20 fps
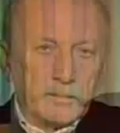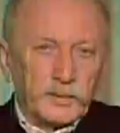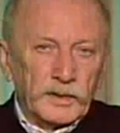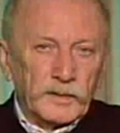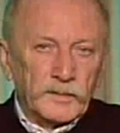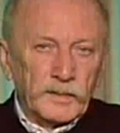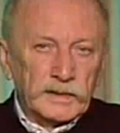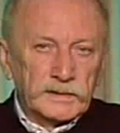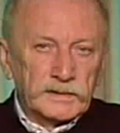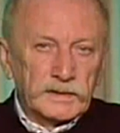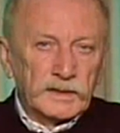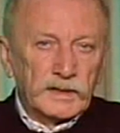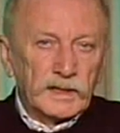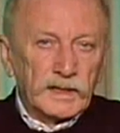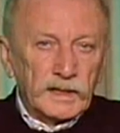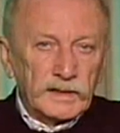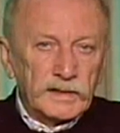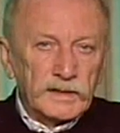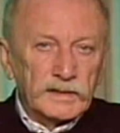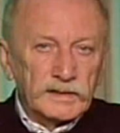Понимаете, а,
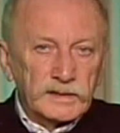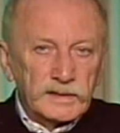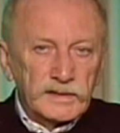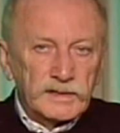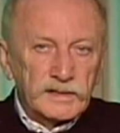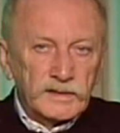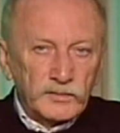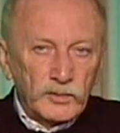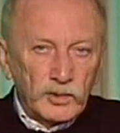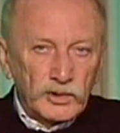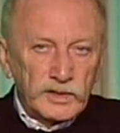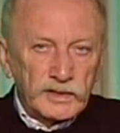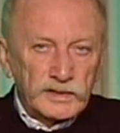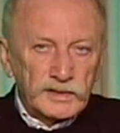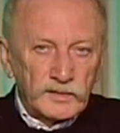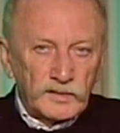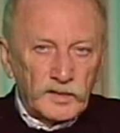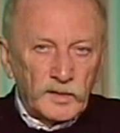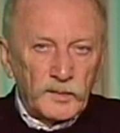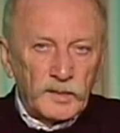наконец и сегодня
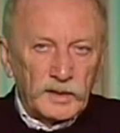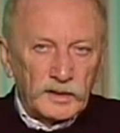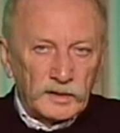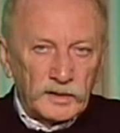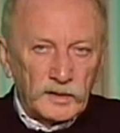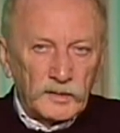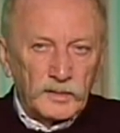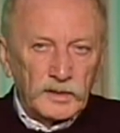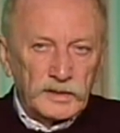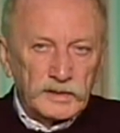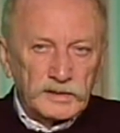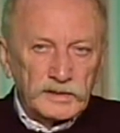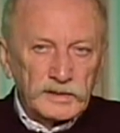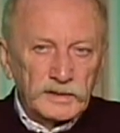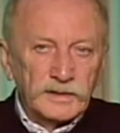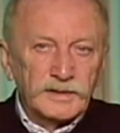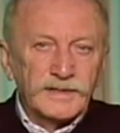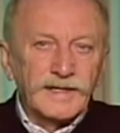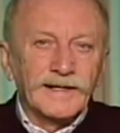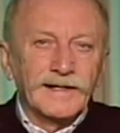современная
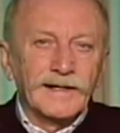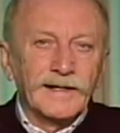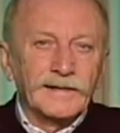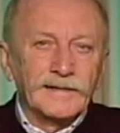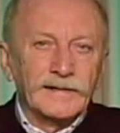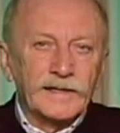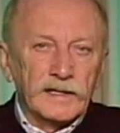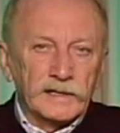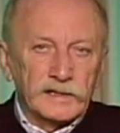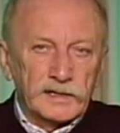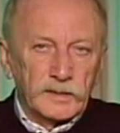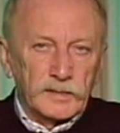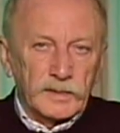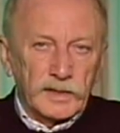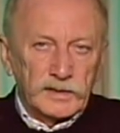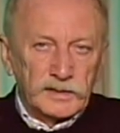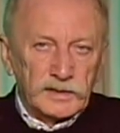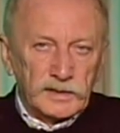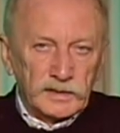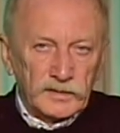медицина наконец
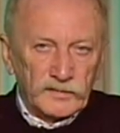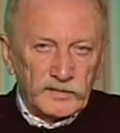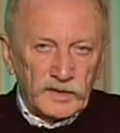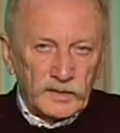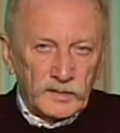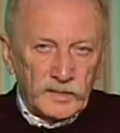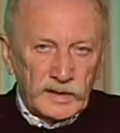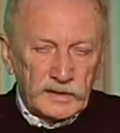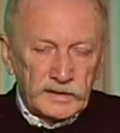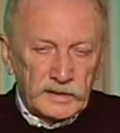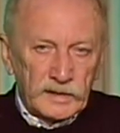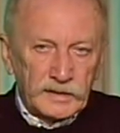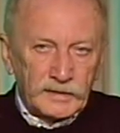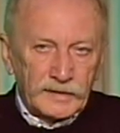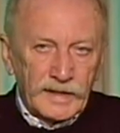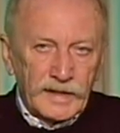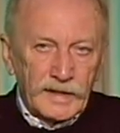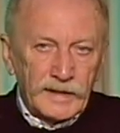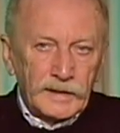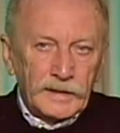обратила внимание
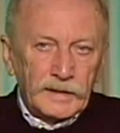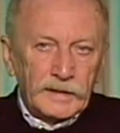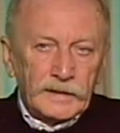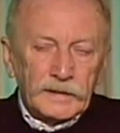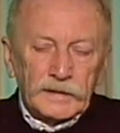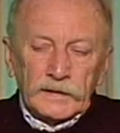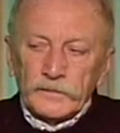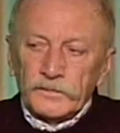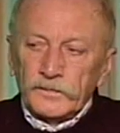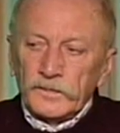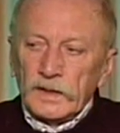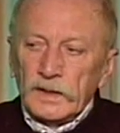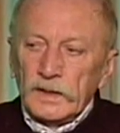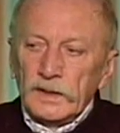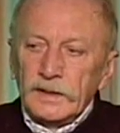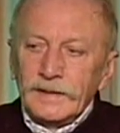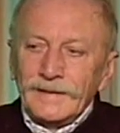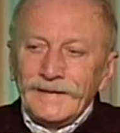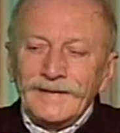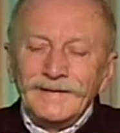на
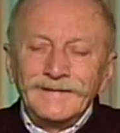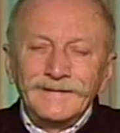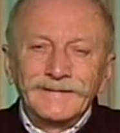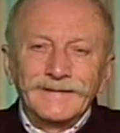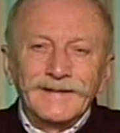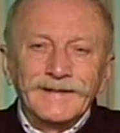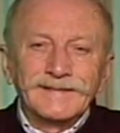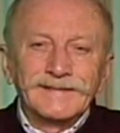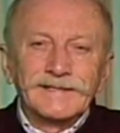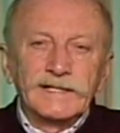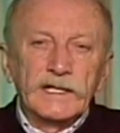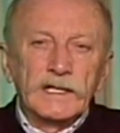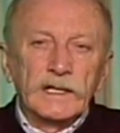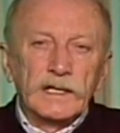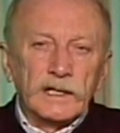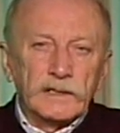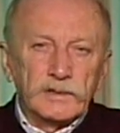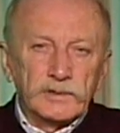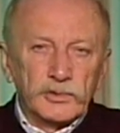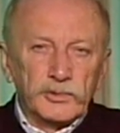
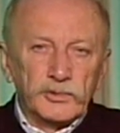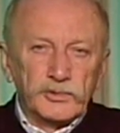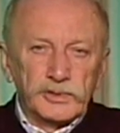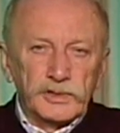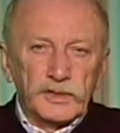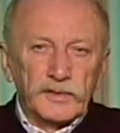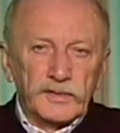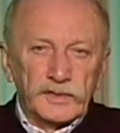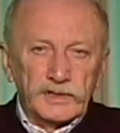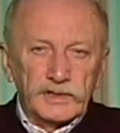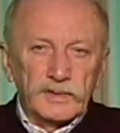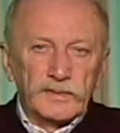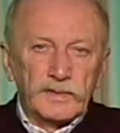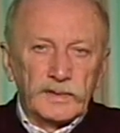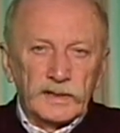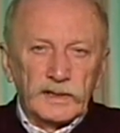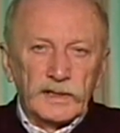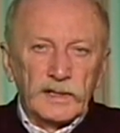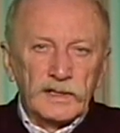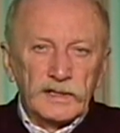интоксикацию человеческого
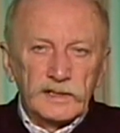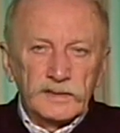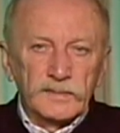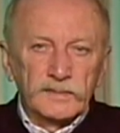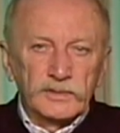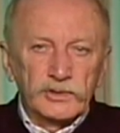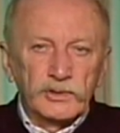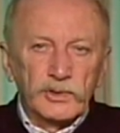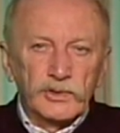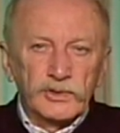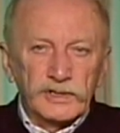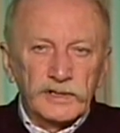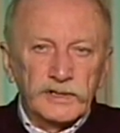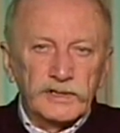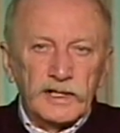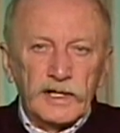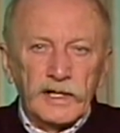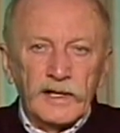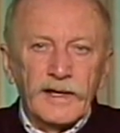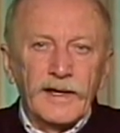организма с точки
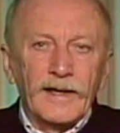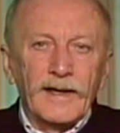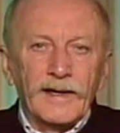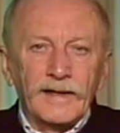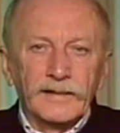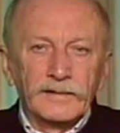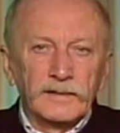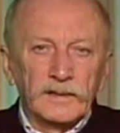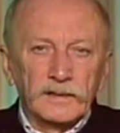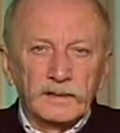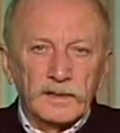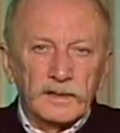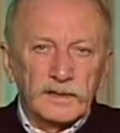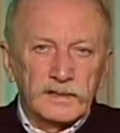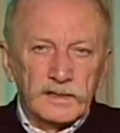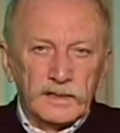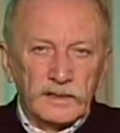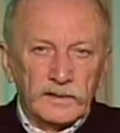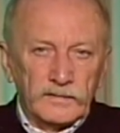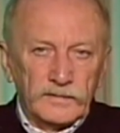зрения
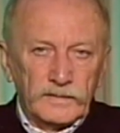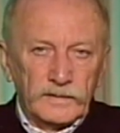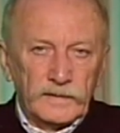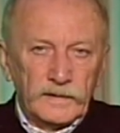эндотоксинов,